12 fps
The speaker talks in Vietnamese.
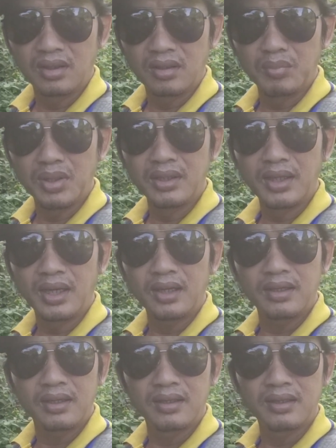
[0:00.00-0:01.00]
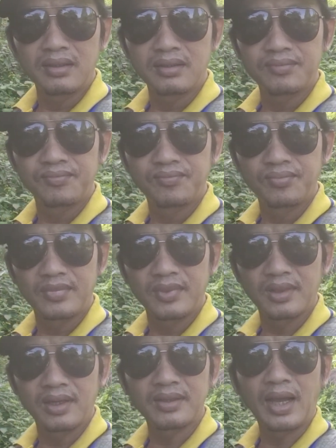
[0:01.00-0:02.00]
rồi mình đã à,
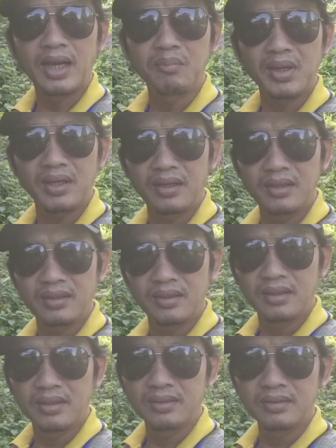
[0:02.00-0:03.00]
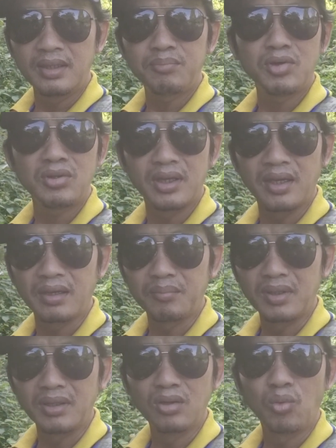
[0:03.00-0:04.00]
đã tải mấy cái clip đó
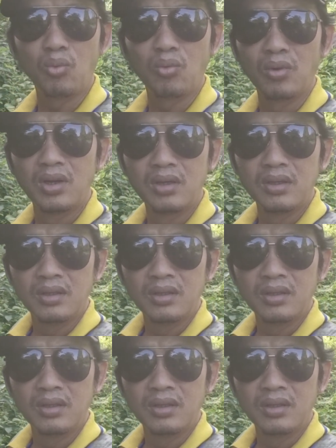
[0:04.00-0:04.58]
về mình lưu